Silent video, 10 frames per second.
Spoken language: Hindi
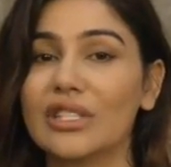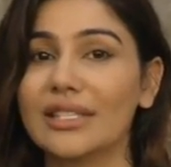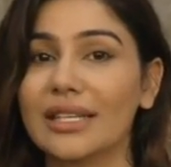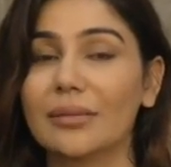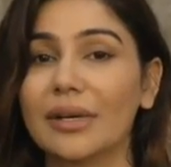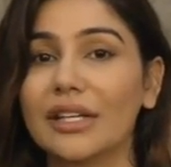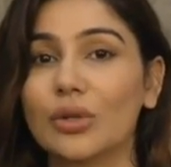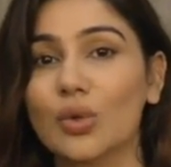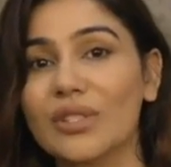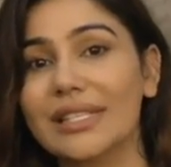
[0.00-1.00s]
चीज़ें हमारी
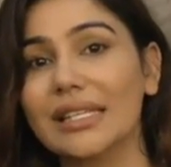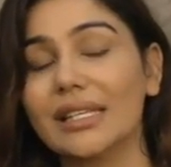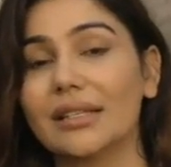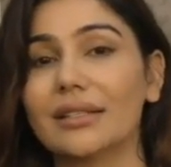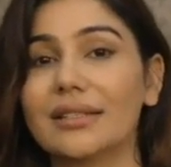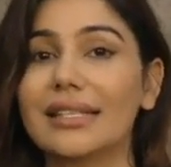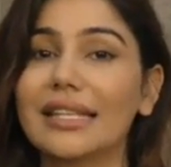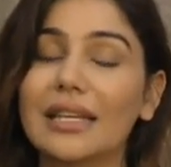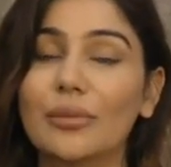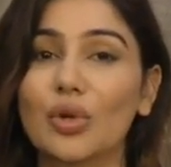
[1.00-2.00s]
रोज़ की
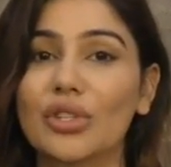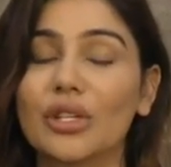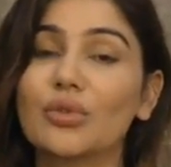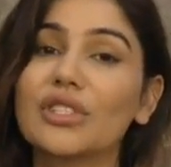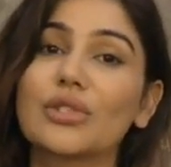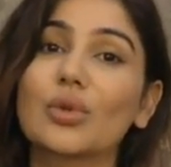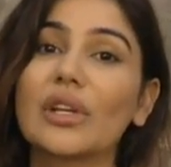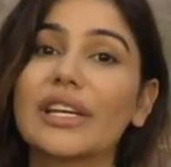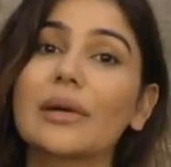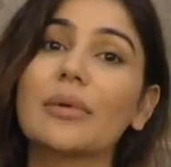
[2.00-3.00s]
ज़िंदगी में होती हैं उन चीज़ों को
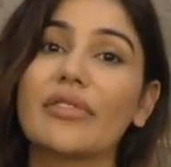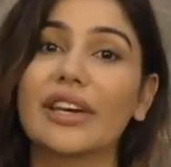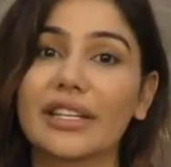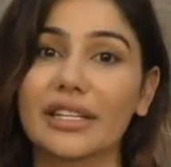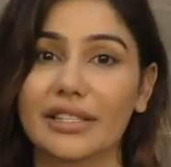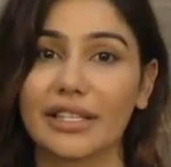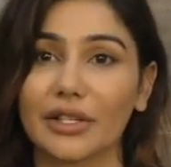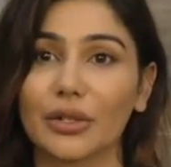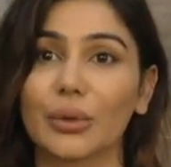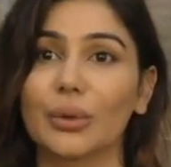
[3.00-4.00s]
लेके हम अवेयर करते
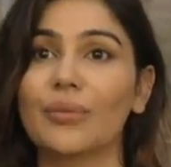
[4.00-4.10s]
हैं इनको